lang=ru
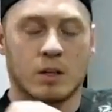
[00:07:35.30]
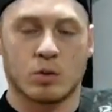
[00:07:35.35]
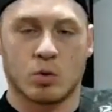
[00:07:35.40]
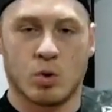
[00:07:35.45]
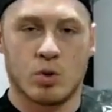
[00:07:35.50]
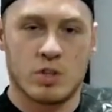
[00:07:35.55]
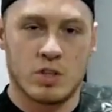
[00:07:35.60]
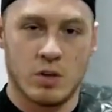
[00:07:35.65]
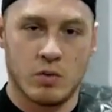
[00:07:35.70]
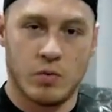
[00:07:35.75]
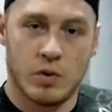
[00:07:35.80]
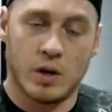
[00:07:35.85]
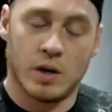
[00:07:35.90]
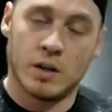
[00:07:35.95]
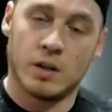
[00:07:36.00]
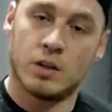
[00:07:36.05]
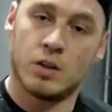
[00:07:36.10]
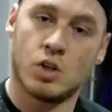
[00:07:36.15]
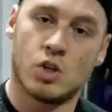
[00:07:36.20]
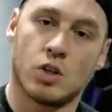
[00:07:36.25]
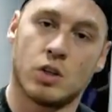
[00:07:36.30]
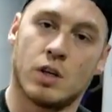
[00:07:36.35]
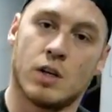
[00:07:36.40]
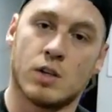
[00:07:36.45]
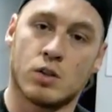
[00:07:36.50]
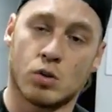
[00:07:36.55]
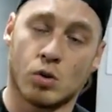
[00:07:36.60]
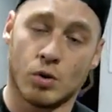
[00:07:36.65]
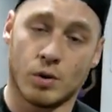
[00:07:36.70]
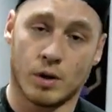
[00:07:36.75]
к той цифре,
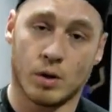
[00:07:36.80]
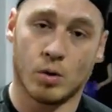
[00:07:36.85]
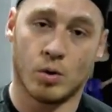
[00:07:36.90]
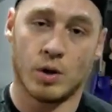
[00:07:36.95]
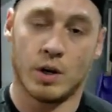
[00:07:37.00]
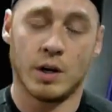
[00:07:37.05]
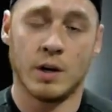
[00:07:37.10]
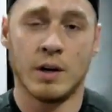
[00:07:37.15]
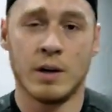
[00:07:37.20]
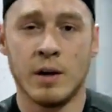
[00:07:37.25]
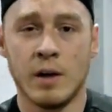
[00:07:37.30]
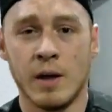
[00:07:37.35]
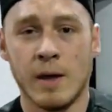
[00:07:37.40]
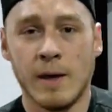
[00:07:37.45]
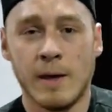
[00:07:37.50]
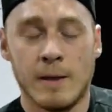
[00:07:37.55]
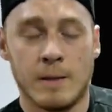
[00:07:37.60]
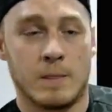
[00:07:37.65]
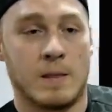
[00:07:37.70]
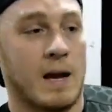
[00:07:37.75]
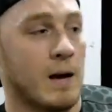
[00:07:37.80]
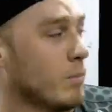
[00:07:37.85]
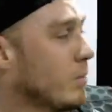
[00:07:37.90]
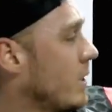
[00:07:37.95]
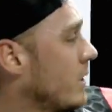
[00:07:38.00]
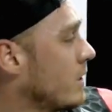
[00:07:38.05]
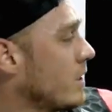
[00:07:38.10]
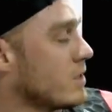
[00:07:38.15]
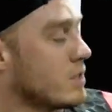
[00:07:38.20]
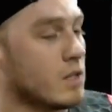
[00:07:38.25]
1340 калорий. Нам
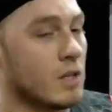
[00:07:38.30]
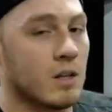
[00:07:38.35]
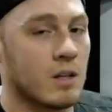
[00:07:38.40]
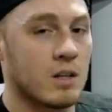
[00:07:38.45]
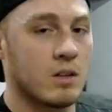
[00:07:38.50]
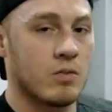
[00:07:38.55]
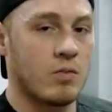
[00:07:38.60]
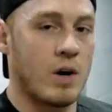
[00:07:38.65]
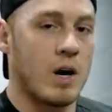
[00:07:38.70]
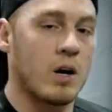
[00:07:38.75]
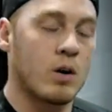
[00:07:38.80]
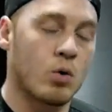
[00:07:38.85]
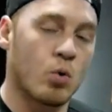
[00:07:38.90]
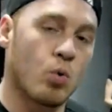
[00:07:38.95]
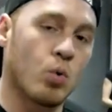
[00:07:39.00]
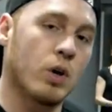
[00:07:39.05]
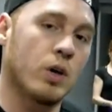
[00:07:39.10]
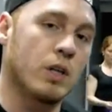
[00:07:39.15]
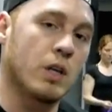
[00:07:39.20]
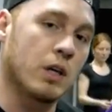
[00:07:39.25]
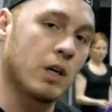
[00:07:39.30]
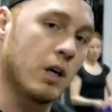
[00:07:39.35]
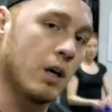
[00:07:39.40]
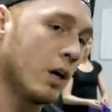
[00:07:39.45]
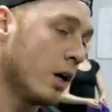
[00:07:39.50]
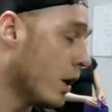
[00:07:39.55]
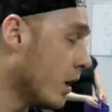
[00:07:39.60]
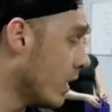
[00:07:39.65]
надо сделать два круга таких.